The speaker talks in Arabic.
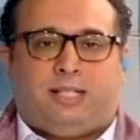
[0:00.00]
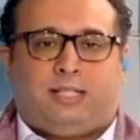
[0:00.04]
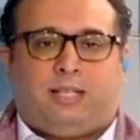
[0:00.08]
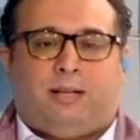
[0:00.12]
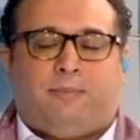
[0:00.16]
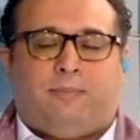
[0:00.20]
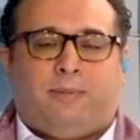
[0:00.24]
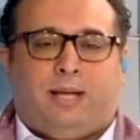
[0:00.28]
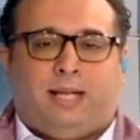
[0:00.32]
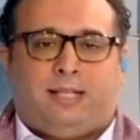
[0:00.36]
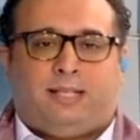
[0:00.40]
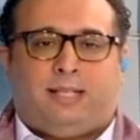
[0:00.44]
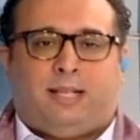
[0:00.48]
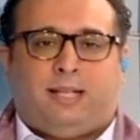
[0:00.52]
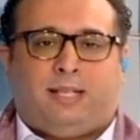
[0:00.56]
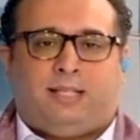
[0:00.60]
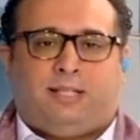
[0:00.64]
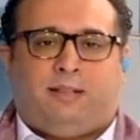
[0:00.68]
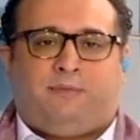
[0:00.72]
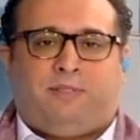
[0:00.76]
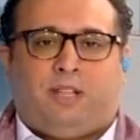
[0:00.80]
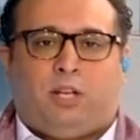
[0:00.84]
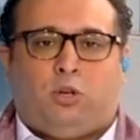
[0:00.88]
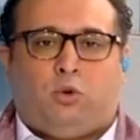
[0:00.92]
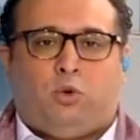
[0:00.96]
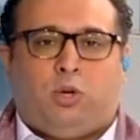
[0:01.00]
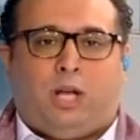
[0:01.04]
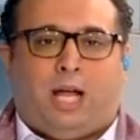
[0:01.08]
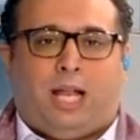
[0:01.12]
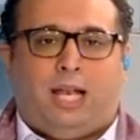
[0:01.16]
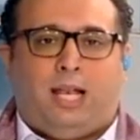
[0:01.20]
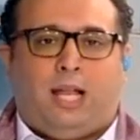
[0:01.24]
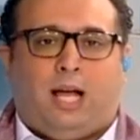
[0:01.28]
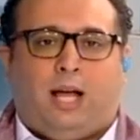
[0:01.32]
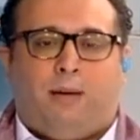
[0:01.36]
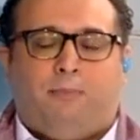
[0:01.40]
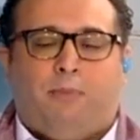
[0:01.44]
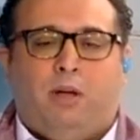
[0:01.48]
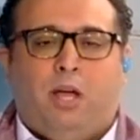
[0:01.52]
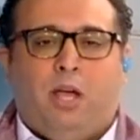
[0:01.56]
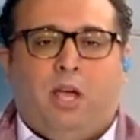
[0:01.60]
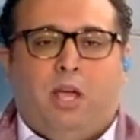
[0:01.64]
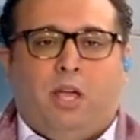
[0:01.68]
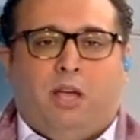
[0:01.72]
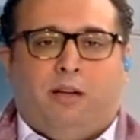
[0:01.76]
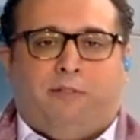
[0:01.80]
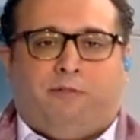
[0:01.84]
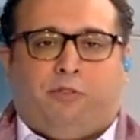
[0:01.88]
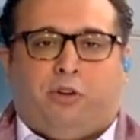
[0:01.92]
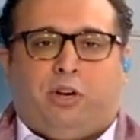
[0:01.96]
اذا اذا اذا فينا نقول هاللاب
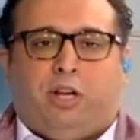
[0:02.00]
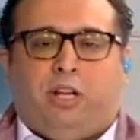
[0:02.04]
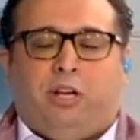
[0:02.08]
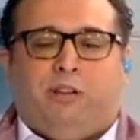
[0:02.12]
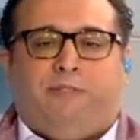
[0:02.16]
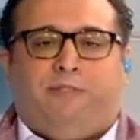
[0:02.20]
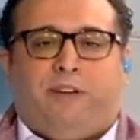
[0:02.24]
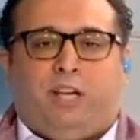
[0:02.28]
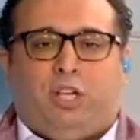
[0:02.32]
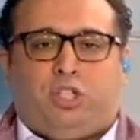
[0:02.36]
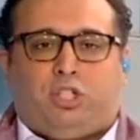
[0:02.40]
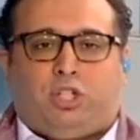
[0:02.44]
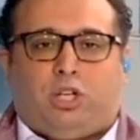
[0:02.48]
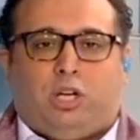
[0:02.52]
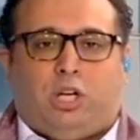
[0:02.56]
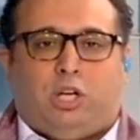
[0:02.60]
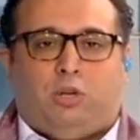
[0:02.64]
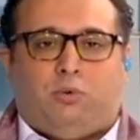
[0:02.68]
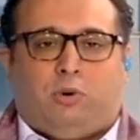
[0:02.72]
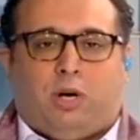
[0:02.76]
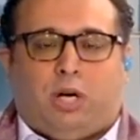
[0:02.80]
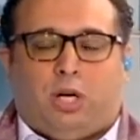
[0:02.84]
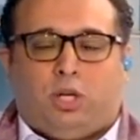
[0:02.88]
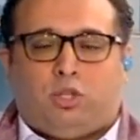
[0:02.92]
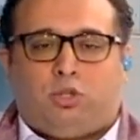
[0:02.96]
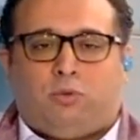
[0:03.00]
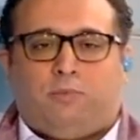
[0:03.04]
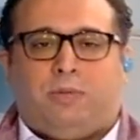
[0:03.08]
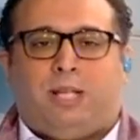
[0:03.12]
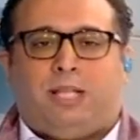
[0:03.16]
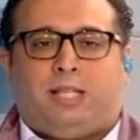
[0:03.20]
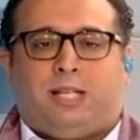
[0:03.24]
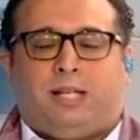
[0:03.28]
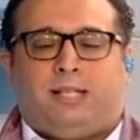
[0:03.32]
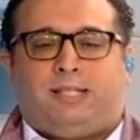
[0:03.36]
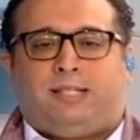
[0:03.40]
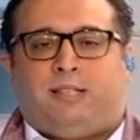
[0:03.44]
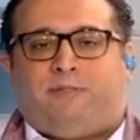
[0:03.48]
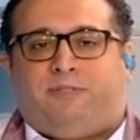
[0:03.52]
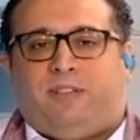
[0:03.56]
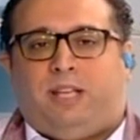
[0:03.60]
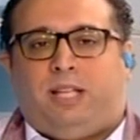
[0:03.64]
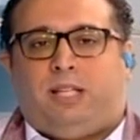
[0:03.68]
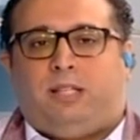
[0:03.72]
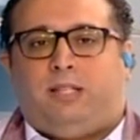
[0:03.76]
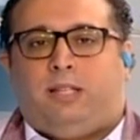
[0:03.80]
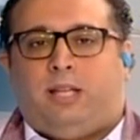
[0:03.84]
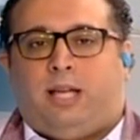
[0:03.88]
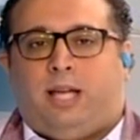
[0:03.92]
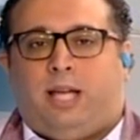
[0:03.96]
فور انوفيشن وشو بنقدر
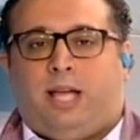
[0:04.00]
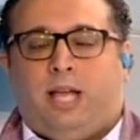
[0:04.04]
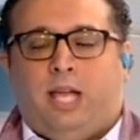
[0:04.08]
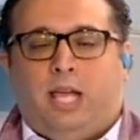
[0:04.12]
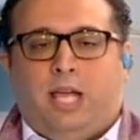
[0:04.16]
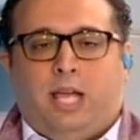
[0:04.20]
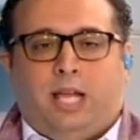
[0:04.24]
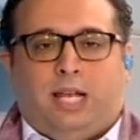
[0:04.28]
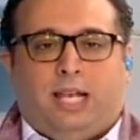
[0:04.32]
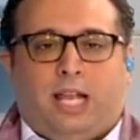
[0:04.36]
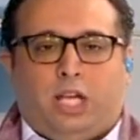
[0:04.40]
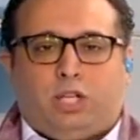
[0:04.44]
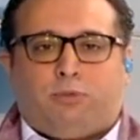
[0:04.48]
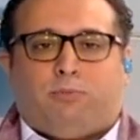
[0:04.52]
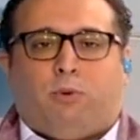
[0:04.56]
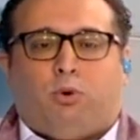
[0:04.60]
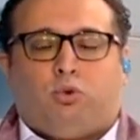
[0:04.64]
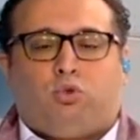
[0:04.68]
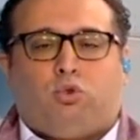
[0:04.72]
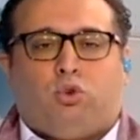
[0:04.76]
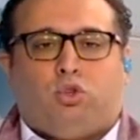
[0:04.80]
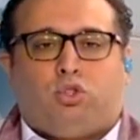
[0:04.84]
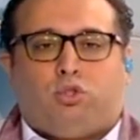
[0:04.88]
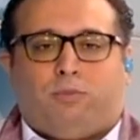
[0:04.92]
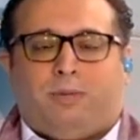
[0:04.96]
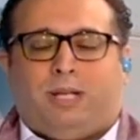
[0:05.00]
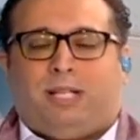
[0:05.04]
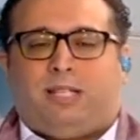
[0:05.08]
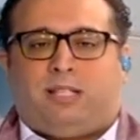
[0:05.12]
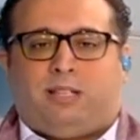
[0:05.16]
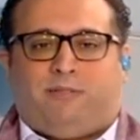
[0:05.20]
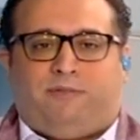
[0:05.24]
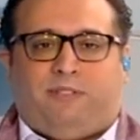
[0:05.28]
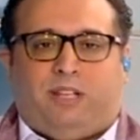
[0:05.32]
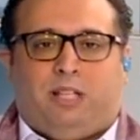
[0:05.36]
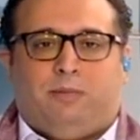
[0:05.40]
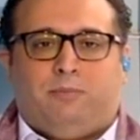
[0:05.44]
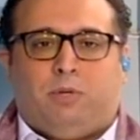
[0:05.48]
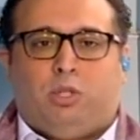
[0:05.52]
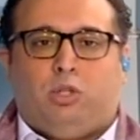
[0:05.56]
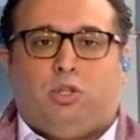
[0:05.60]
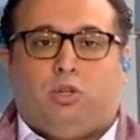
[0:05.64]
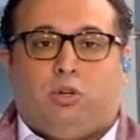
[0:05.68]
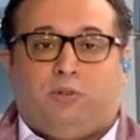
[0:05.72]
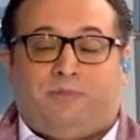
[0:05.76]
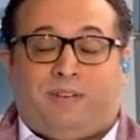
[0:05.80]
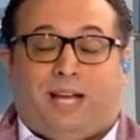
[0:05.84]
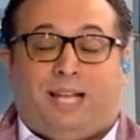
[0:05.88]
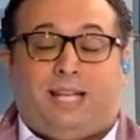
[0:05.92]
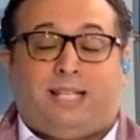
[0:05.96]
نستفيد ليش موجود شو بنقدر نستفيد
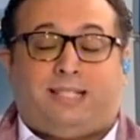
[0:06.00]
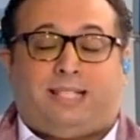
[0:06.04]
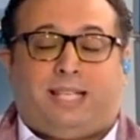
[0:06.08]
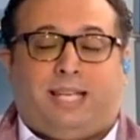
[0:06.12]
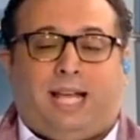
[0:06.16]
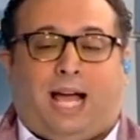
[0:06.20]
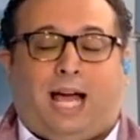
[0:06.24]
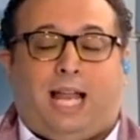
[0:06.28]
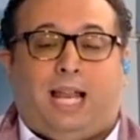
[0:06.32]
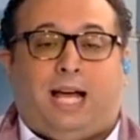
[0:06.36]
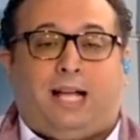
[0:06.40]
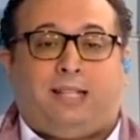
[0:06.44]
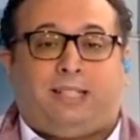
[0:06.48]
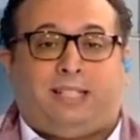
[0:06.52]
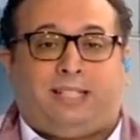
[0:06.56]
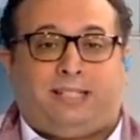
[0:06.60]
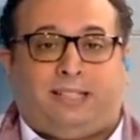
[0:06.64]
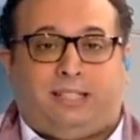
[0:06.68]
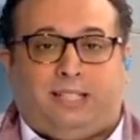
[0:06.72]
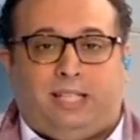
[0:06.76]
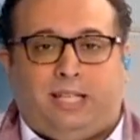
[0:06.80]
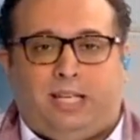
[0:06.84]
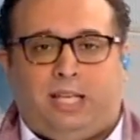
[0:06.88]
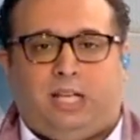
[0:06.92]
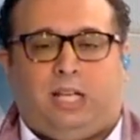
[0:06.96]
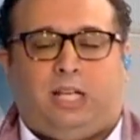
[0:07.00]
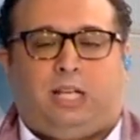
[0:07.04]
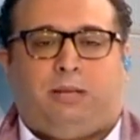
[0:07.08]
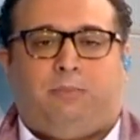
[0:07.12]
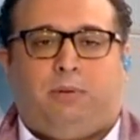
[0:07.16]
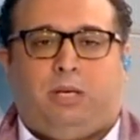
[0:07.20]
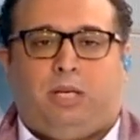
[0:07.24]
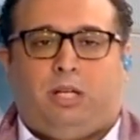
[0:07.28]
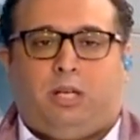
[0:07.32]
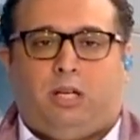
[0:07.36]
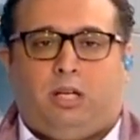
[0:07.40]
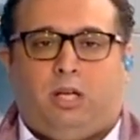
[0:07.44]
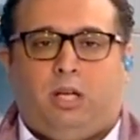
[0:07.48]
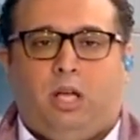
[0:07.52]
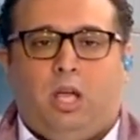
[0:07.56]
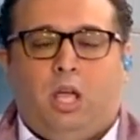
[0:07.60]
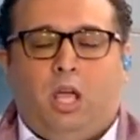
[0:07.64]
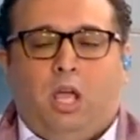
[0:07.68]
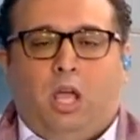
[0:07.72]
منه في عندنا سريع حلقات كثير كبيره